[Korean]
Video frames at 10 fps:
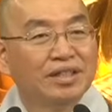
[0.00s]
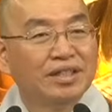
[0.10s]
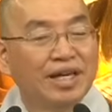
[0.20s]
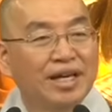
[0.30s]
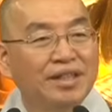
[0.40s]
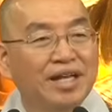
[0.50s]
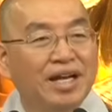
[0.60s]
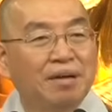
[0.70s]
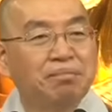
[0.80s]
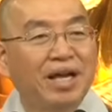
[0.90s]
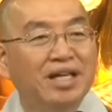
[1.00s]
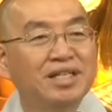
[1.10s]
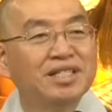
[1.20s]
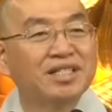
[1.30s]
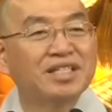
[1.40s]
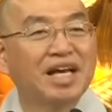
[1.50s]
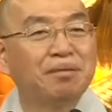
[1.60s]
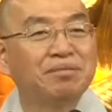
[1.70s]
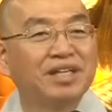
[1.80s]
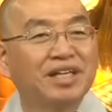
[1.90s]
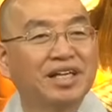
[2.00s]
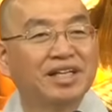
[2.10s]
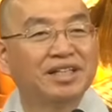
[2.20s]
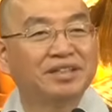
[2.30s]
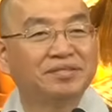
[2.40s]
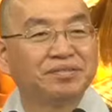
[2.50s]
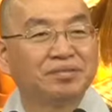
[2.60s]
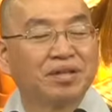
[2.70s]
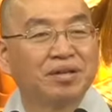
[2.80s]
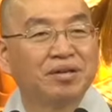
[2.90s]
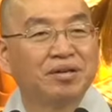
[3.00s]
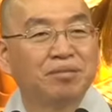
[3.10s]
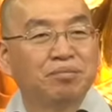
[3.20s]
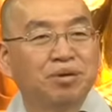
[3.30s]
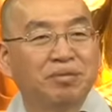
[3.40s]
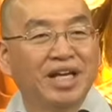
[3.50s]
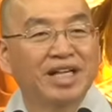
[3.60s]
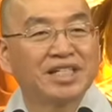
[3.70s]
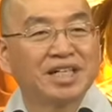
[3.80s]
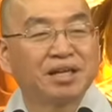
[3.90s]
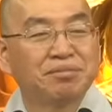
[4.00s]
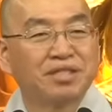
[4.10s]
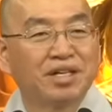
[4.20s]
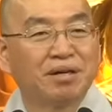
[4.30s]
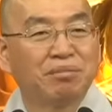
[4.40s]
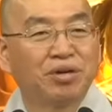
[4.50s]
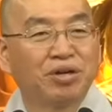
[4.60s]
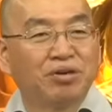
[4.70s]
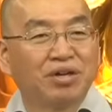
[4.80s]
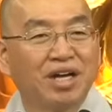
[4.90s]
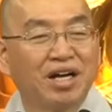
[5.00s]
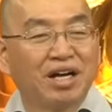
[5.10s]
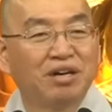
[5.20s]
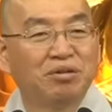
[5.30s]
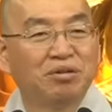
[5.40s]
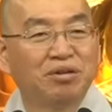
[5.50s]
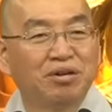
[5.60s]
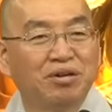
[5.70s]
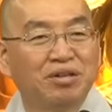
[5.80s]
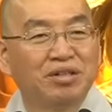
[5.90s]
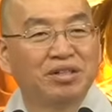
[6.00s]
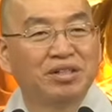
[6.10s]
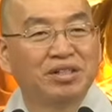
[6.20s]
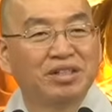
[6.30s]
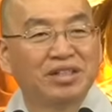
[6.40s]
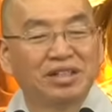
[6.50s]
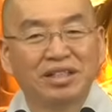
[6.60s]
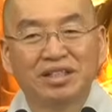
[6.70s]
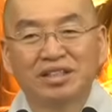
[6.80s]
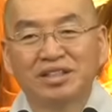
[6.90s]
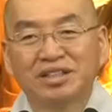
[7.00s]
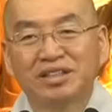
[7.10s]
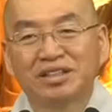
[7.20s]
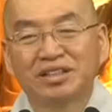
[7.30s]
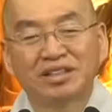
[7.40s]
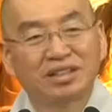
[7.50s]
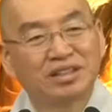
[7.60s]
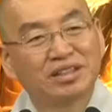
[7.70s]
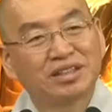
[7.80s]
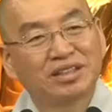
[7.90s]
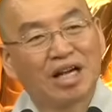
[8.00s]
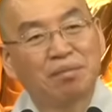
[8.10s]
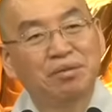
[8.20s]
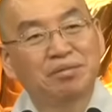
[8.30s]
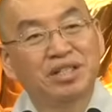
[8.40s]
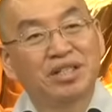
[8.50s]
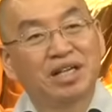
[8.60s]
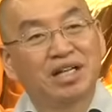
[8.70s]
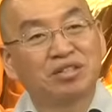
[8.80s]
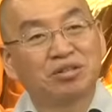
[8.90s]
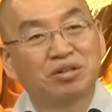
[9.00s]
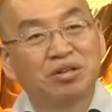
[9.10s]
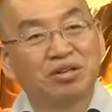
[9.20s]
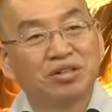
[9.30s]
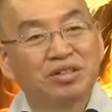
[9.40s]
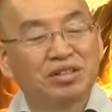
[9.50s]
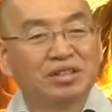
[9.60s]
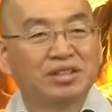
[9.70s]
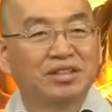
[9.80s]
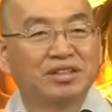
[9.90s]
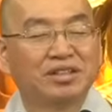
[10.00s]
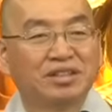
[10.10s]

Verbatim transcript: 옛날에 한 100년 전 사람들이 봄에 양식이 없어가 버리고개 하고 어? 가뭄이 들어가지고 어?